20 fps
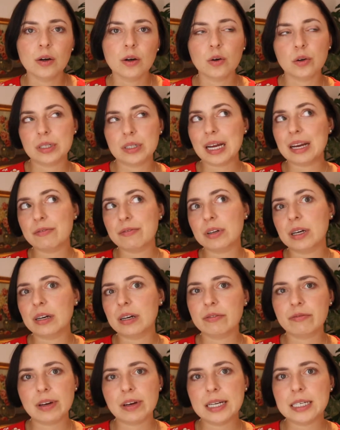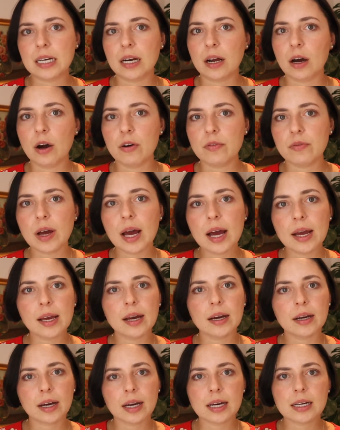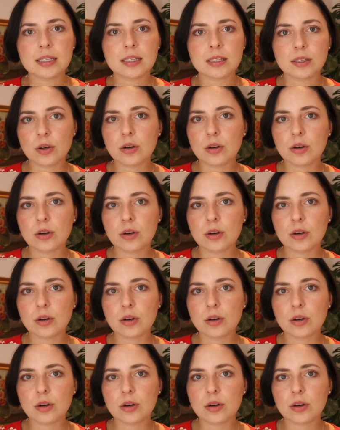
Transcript: Und entweder dir fällt dann auf, ah ja, krass,